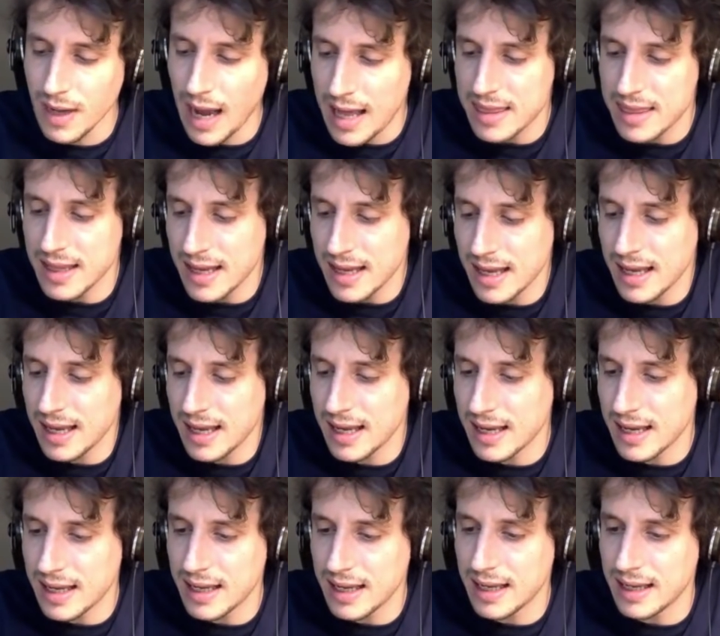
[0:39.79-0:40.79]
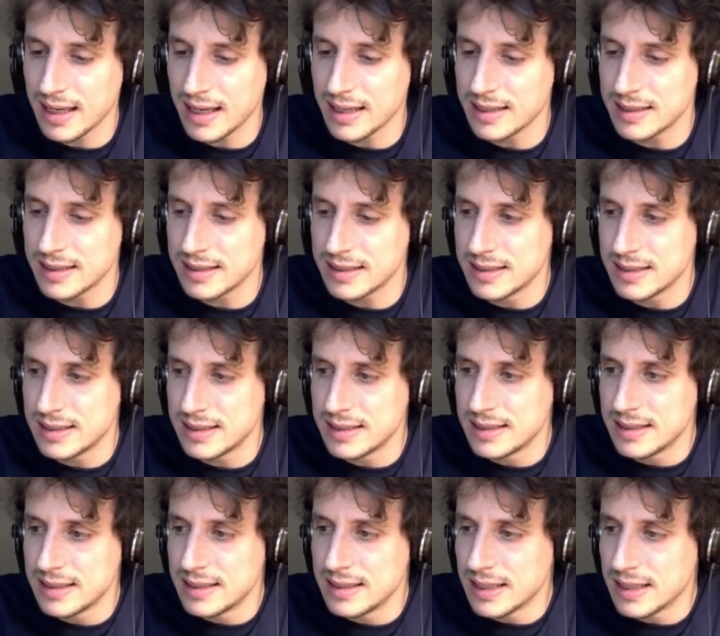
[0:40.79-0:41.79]
hace que,
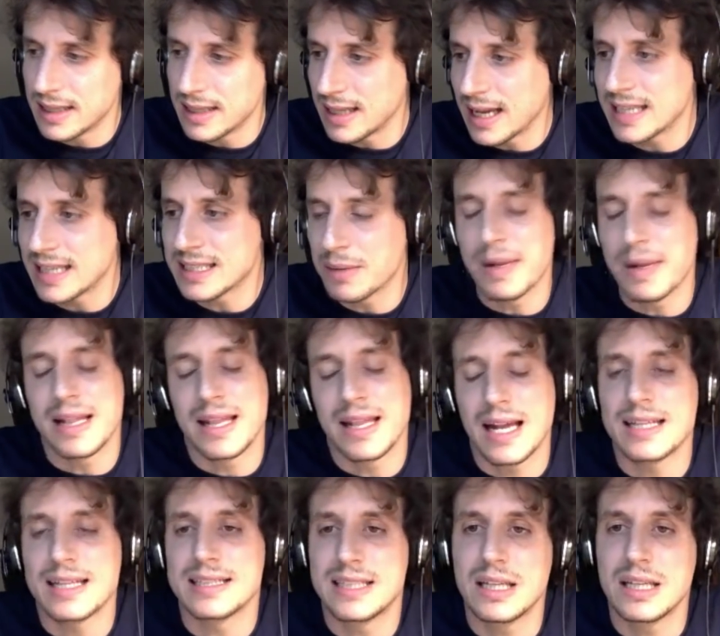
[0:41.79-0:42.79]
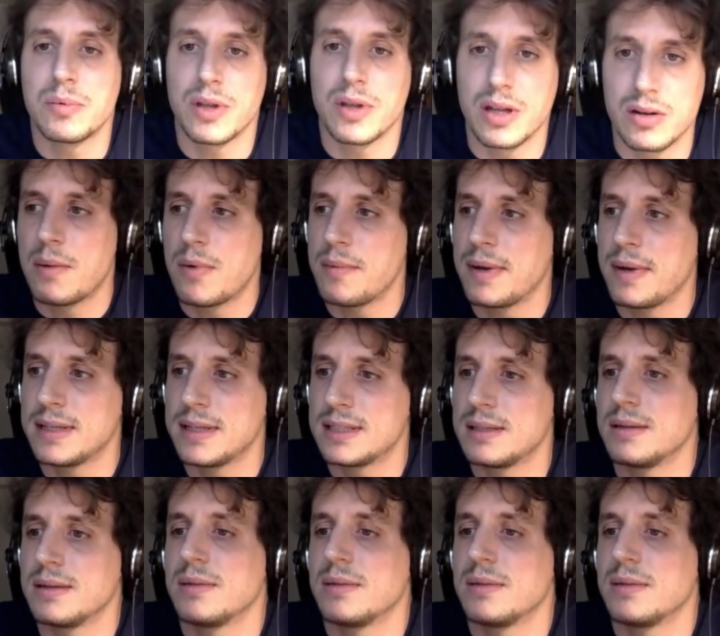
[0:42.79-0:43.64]
que, tengas que plantearte este tipo de problemas.